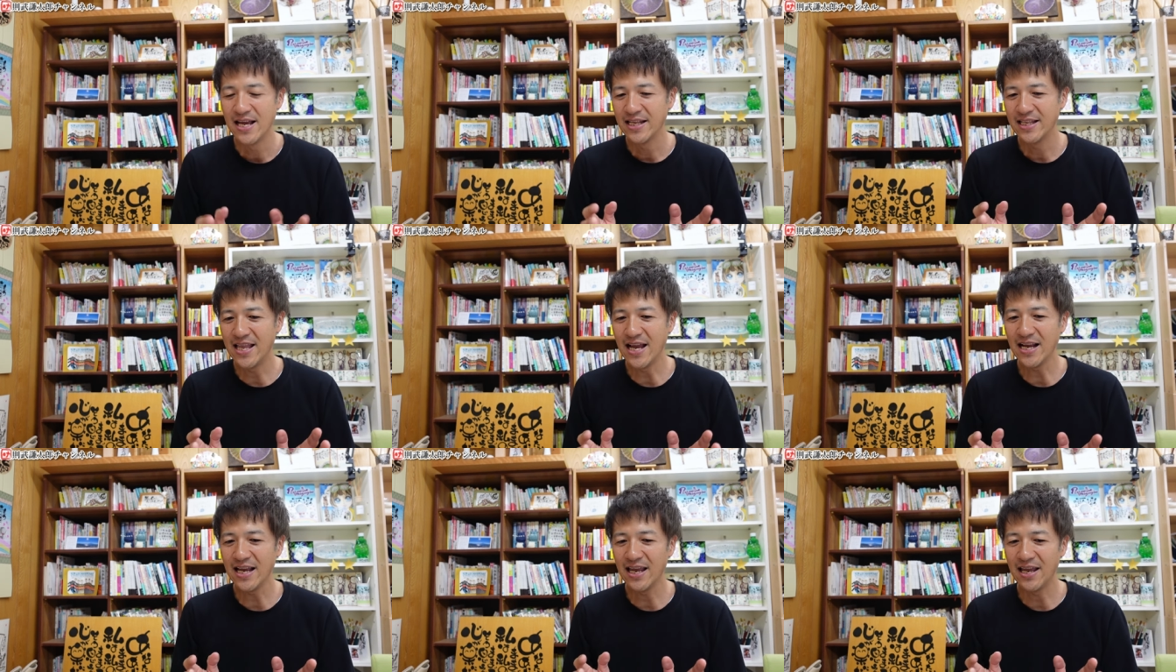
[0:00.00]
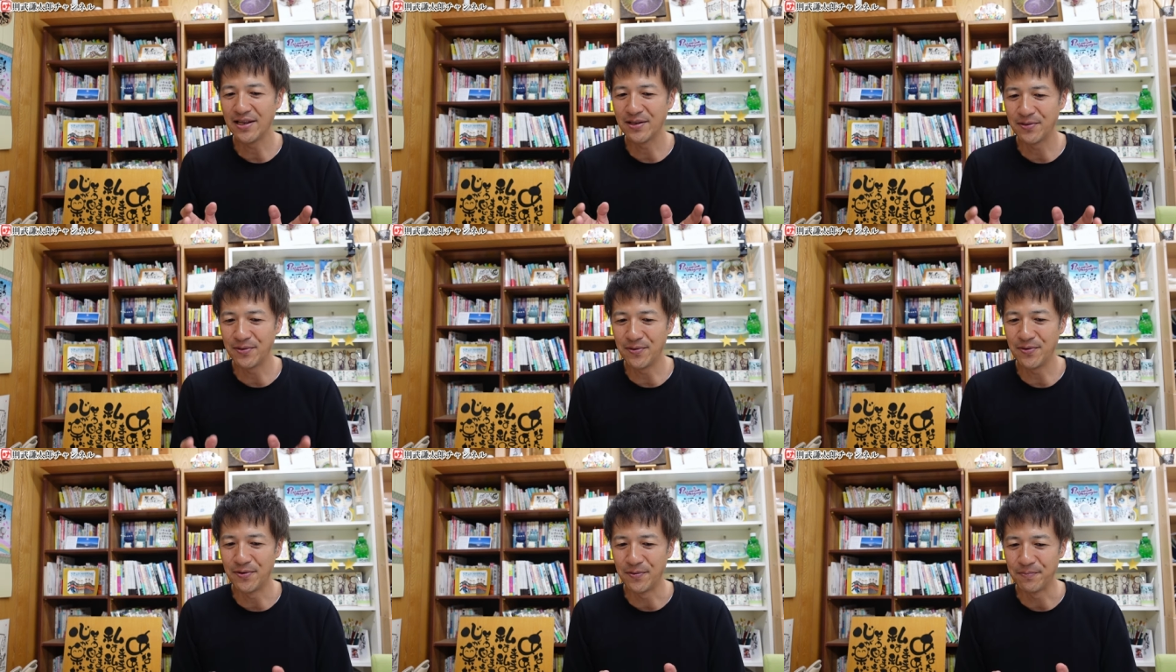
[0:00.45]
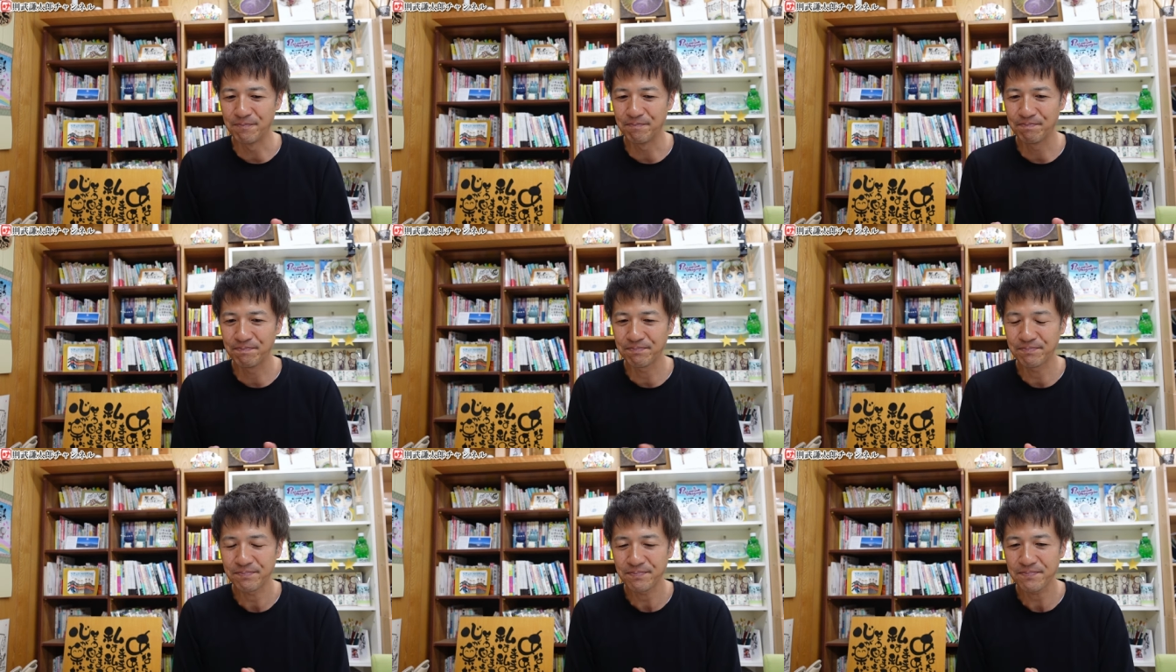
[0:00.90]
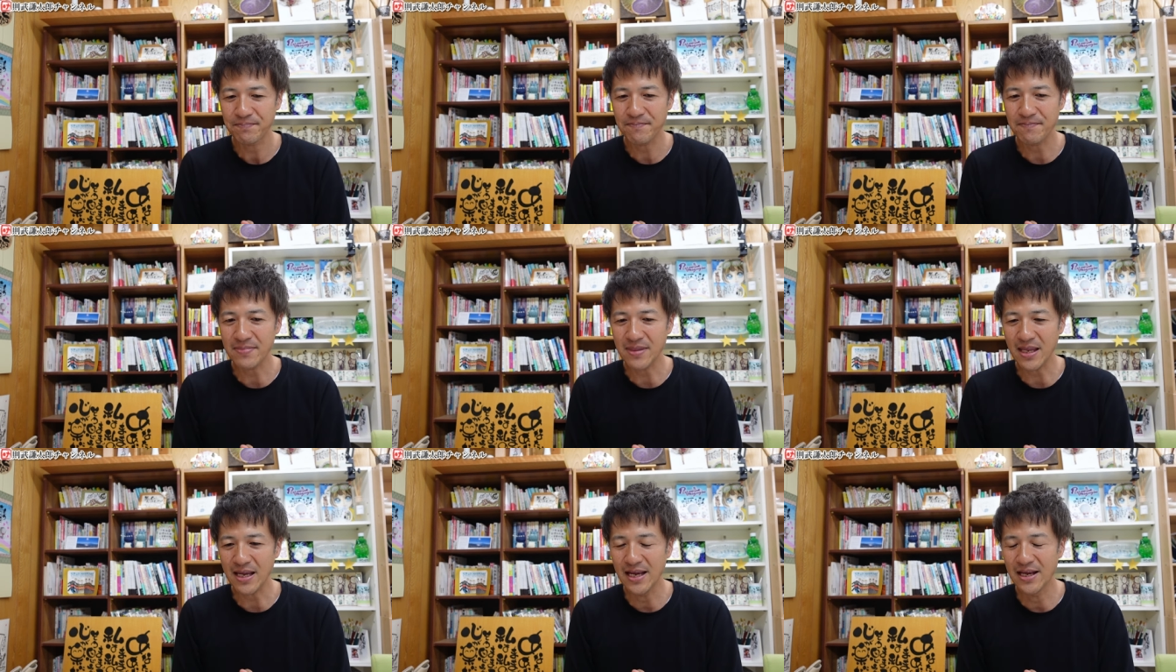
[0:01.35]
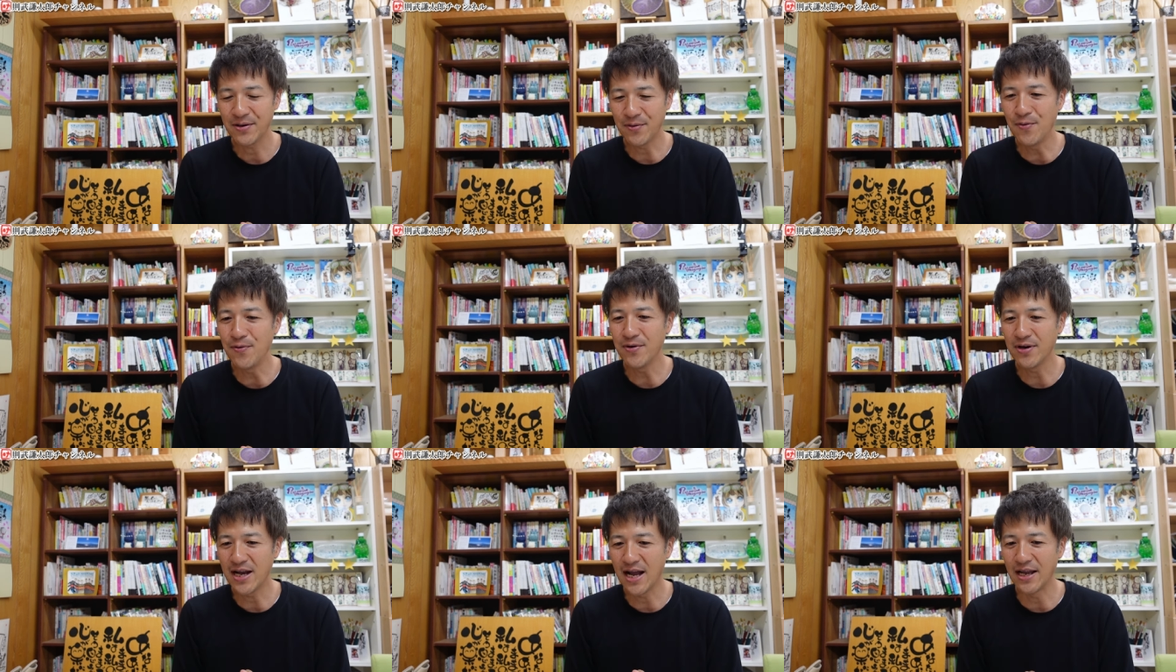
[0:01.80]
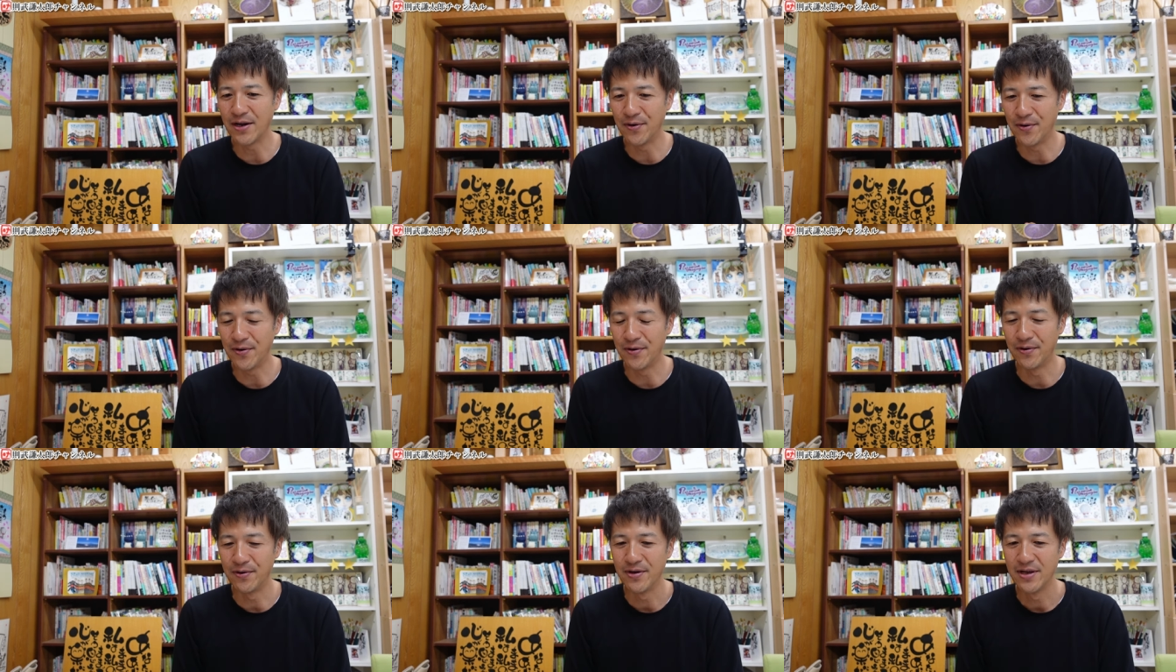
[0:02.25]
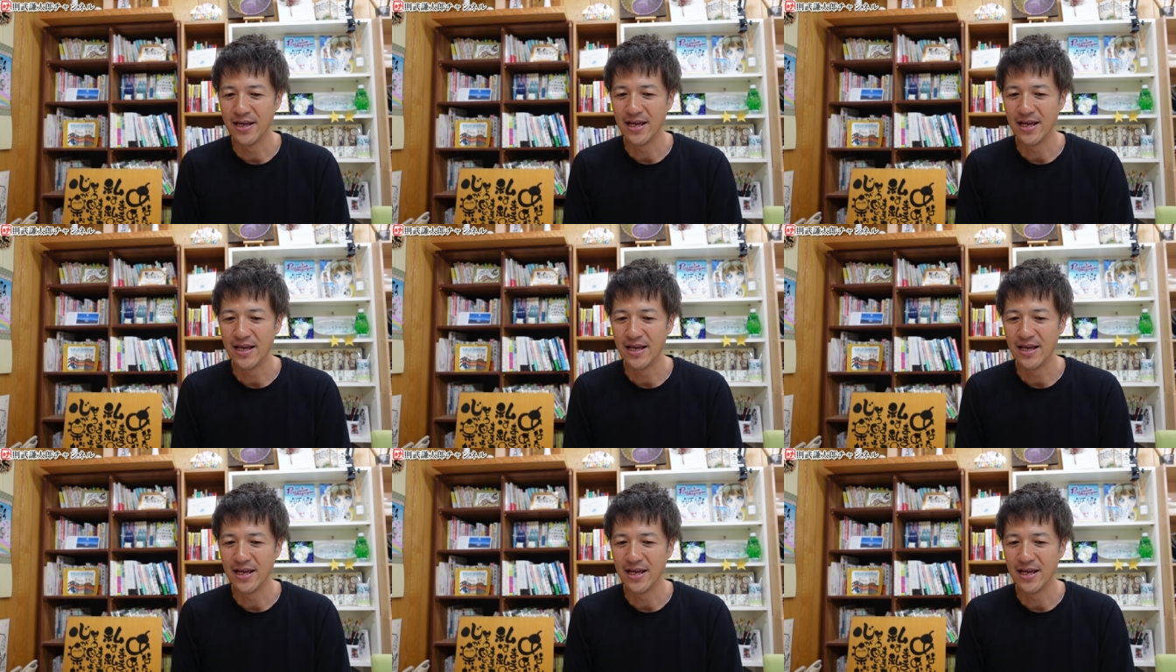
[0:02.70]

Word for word: だけど、今回の、